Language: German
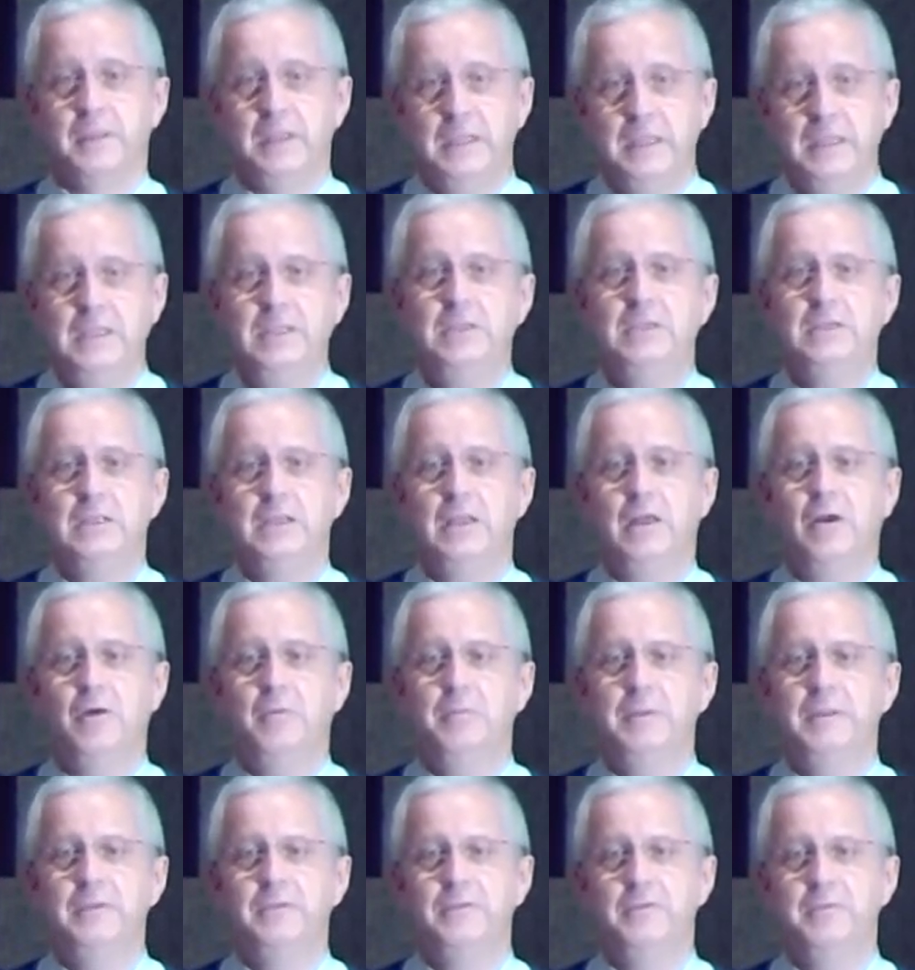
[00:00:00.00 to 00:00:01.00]
Ich
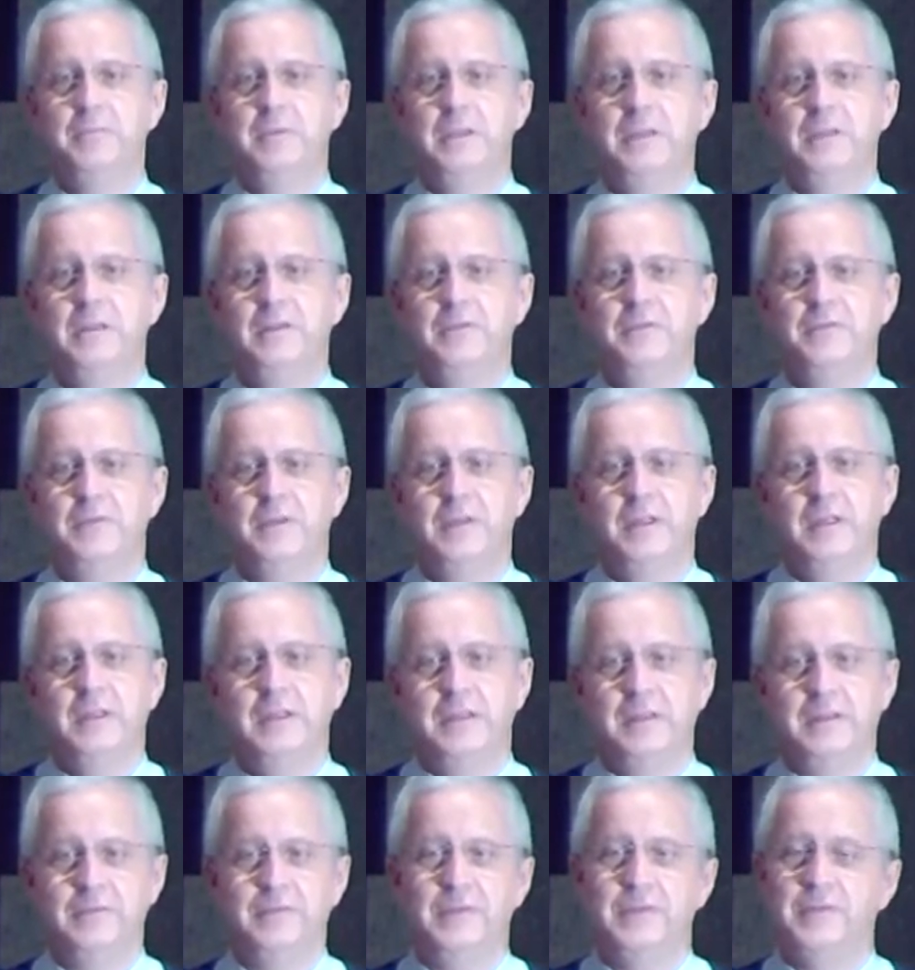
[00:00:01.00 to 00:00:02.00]
glaube zumindest,
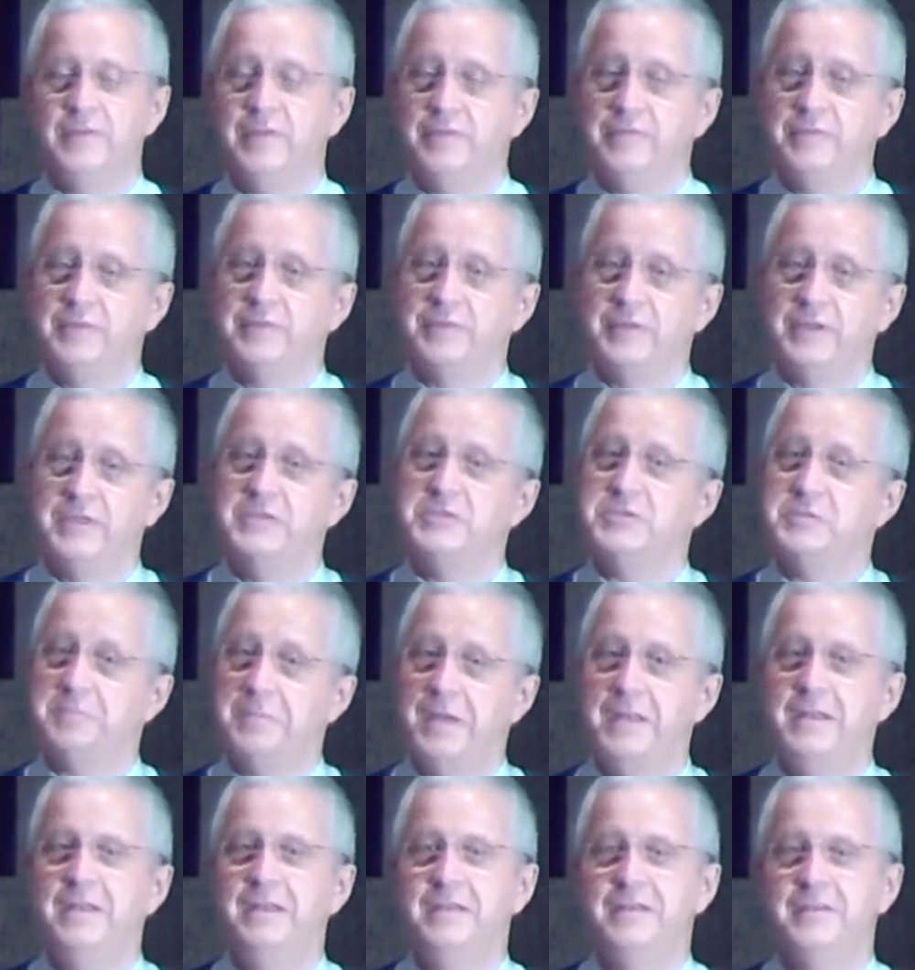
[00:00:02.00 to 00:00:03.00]
dass es etwas ganz
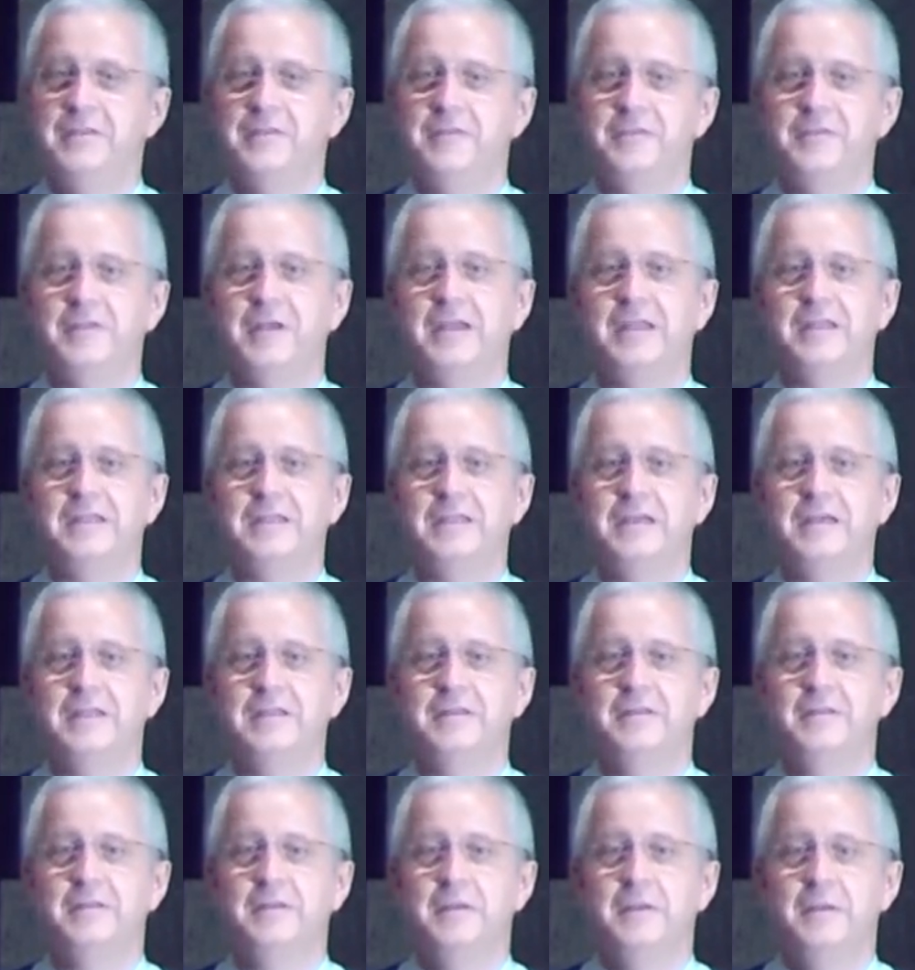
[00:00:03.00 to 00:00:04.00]
Spannendes sein
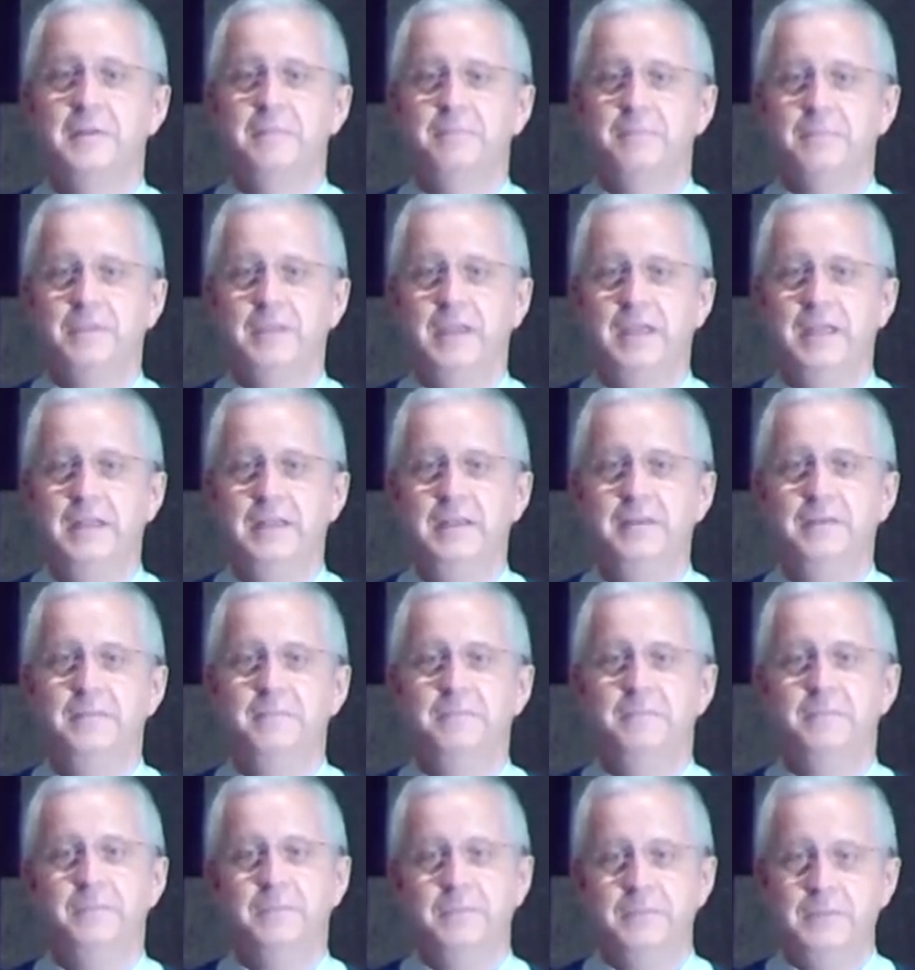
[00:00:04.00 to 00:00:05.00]
kann, denn
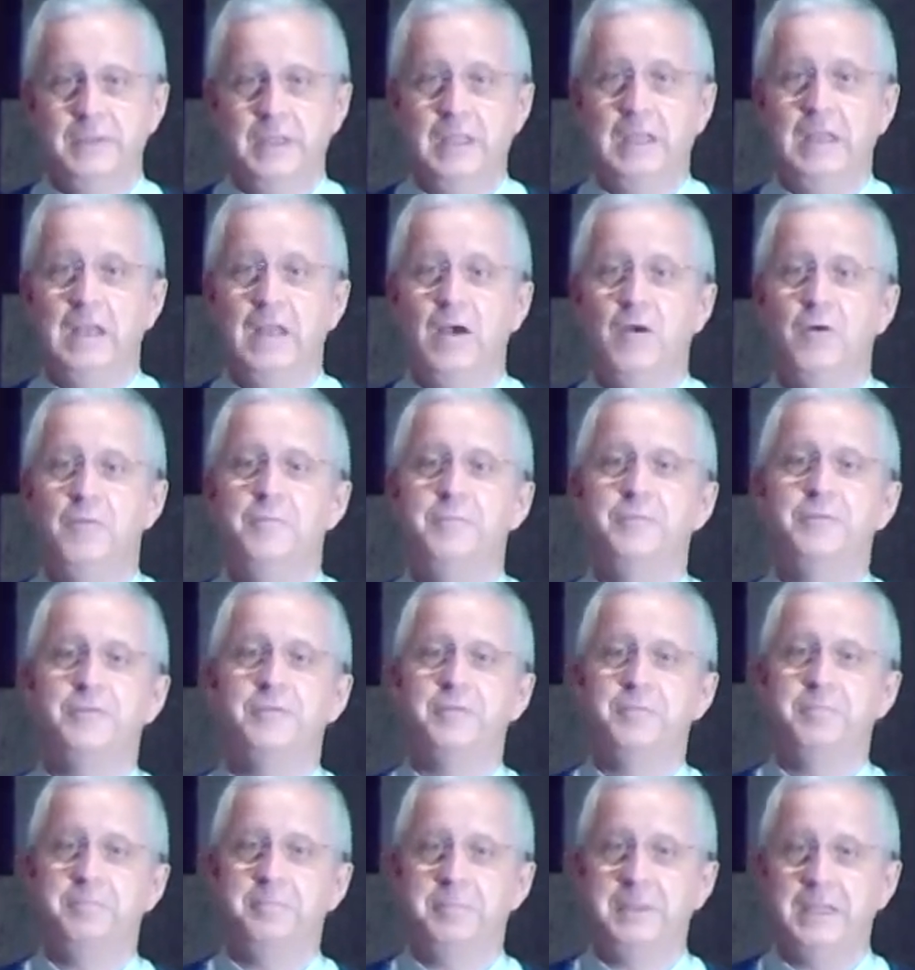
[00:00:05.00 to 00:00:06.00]
die
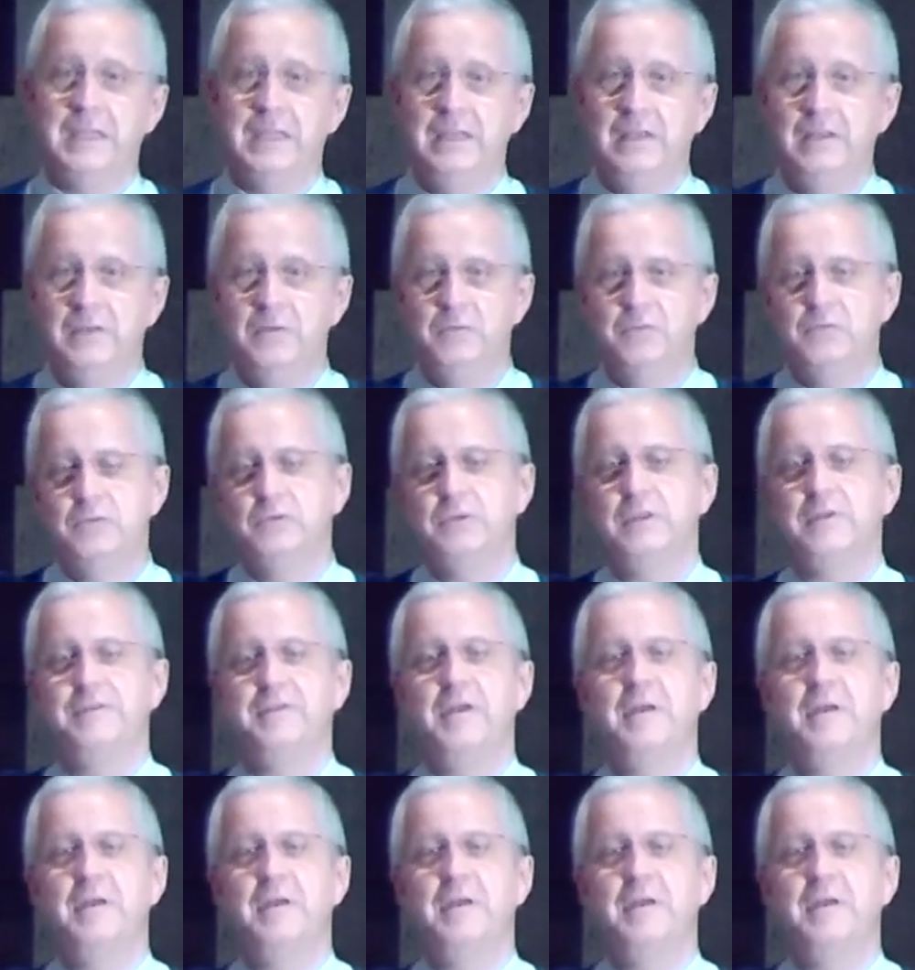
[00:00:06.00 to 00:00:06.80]
Glaubensbildung, und das